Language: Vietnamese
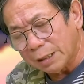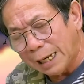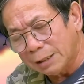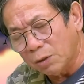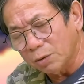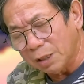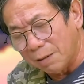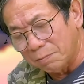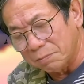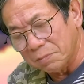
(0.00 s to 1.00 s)
Đang nói
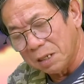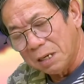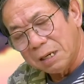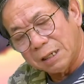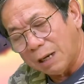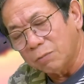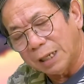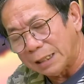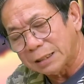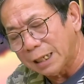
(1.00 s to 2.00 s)
thầm, lão
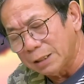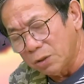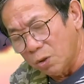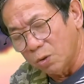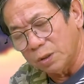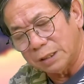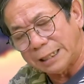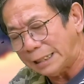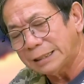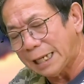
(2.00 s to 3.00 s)
này say rồi,
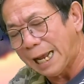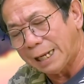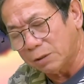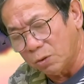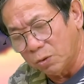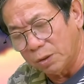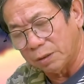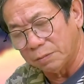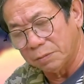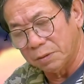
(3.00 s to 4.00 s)
tránh xa thôi.
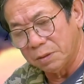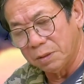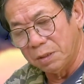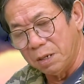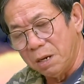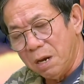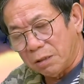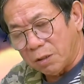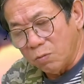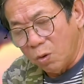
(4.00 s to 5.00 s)

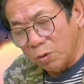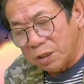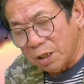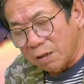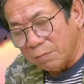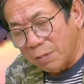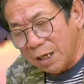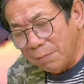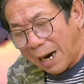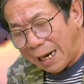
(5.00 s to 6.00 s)
Trong hội trường,
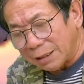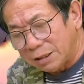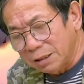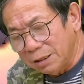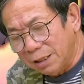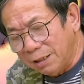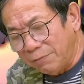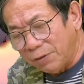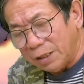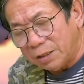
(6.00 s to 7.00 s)
mấy bảng chữ ghi
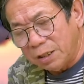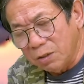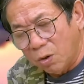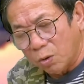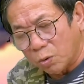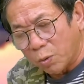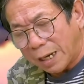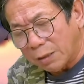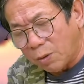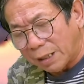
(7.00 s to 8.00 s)
vị trí ngồi của
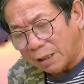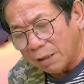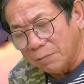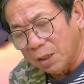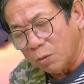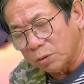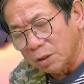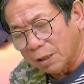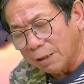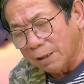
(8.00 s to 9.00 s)
các đoàn đại biểu
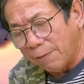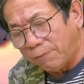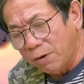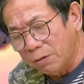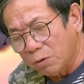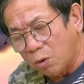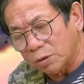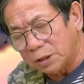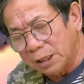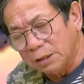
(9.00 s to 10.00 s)
từ các địa phương
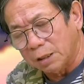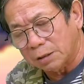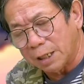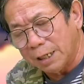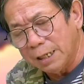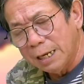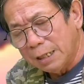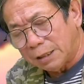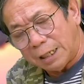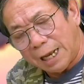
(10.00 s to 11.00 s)
còn trên thực tế
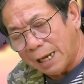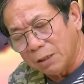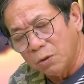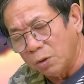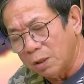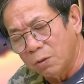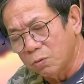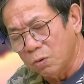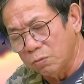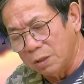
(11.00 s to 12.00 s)
thì ai ngồi
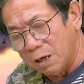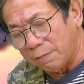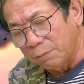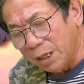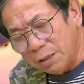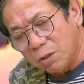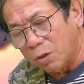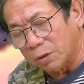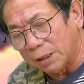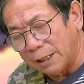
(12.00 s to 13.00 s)
đâu cũng được miễn
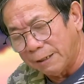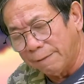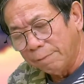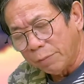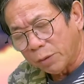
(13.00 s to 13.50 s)
còn ghế.